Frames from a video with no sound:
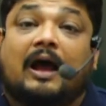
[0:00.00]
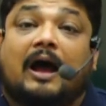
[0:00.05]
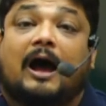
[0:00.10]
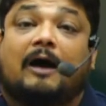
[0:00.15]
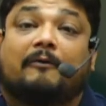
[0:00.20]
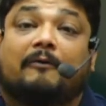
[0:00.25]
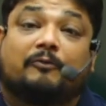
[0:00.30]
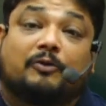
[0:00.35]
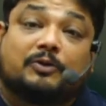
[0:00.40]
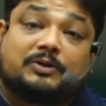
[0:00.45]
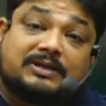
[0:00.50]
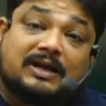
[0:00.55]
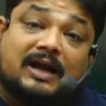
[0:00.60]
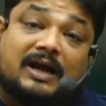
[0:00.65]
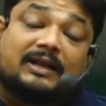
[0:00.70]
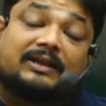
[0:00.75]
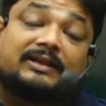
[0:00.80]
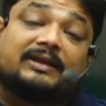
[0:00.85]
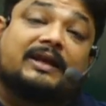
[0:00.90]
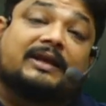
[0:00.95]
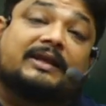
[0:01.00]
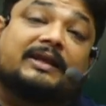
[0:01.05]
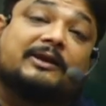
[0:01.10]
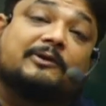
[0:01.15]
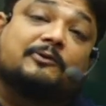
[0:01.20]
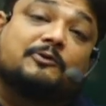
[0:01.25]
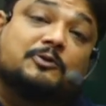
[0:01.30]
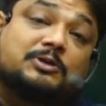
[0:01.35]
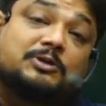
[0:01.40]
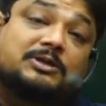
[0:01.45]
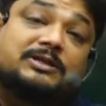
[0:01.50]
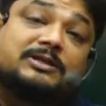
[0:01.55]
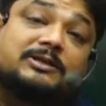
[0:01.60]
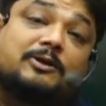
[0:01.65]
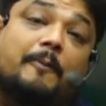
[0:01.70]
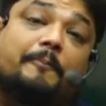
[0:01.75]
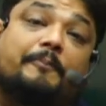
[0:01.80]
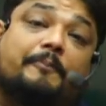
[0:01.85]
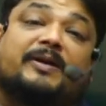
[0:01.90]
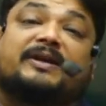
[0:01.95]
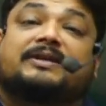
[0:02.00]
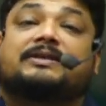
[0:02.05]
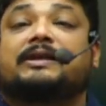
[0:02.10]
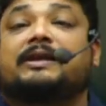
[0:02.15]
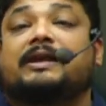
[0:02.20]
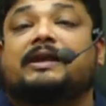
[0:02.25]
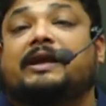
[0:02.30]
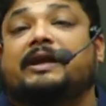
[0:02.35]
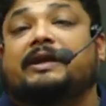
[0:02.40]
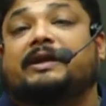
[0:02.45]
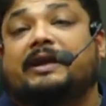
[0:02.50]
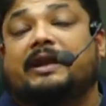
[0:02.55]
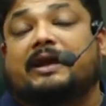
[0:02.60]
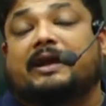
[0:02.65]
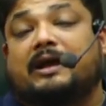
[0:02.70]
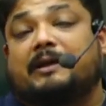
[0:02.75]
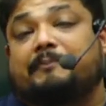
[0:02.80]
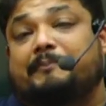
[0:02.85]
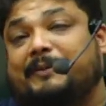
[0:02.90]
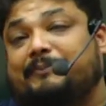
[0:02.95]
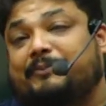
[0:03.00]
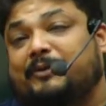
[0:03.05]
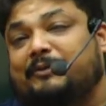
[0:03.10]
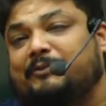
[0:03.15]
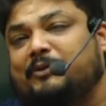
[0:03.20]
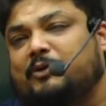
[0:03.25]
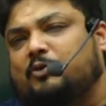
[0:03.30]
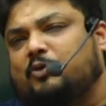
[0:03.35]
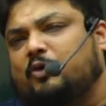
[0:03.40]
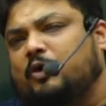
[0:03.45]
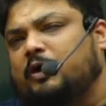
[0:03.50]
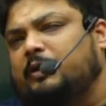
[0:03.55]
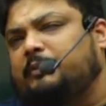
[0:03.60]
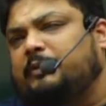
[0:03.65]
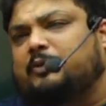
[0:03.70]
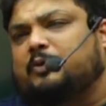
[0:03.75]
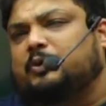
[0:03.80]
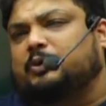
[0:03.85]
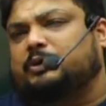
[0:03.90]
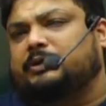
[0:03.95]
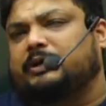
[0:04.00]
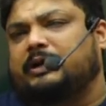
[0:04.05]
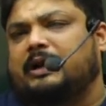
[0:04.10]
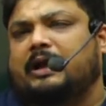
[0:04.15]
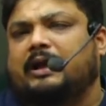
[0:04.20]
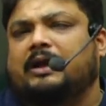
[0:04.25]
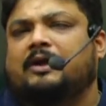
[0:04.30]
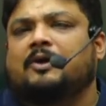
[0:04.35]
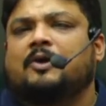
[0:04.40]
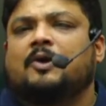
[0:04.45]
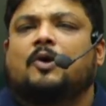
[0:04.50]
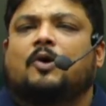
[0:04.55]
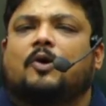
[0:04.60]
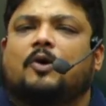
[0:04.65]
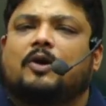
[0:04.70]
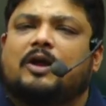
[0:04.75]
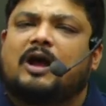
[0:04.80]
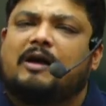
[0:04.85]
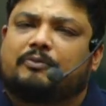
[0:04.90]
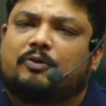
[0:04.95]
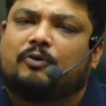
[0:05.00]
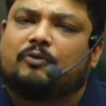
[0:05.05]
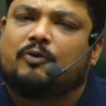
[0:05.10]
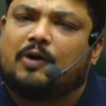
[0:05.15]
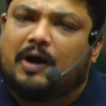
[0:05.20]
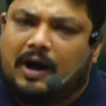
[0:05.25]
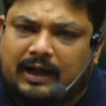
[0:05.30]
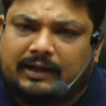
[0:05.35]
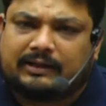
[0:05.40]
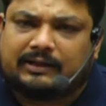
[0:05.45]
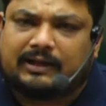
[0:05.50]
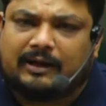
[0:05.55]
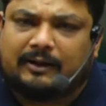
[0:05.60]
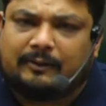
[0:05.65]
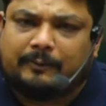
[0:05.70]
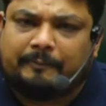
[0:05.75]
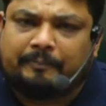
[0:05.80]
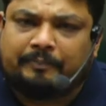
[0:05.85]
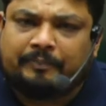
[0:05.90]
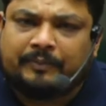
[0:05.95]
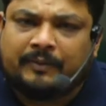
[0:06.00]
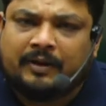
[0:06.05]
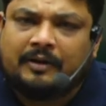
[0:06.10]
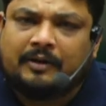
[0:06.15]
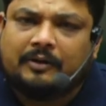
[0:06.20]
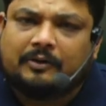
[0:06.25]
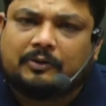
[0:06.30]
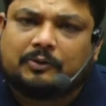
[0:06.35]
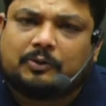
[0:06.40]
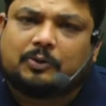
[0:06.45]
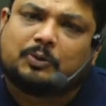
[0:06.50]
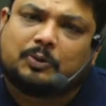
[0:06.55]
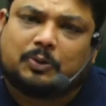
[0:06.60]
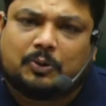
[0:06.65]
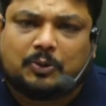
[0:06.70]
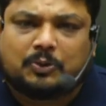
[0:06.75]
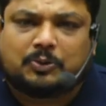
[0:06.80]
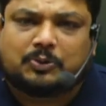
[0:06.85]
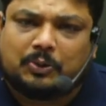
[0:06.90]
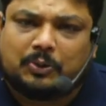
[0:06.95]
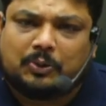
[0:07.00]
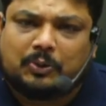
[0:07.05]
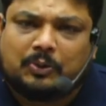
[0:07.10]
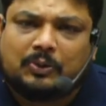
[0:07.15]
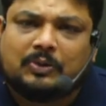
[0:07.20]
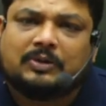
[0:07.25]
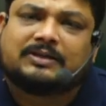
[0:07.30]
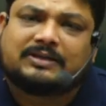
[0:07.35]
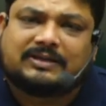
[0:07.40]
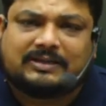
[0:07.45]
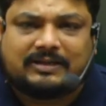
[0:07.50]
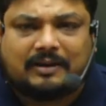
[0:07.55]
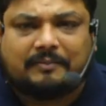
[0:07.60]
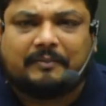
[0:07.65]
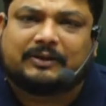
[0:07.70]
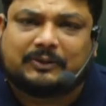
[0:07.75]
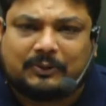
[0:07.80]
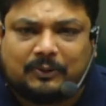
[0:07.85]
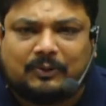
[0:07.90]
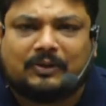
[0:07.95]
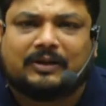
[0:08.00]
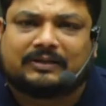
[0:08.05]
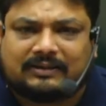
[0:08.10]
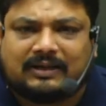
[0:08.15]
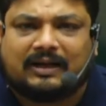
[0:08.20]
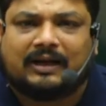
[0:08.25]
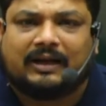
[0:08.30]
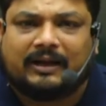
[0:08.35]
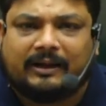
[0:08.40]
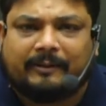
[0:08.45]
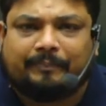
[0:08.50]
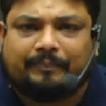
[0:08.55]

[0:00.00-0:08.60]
आप वो चाहते हैं कि उस टॉपिक से रिलेटेड अगर पेपर में कोई भी क्वेश्चन आए और आपको वो आता हो तो दोस्तों समय तो लगता है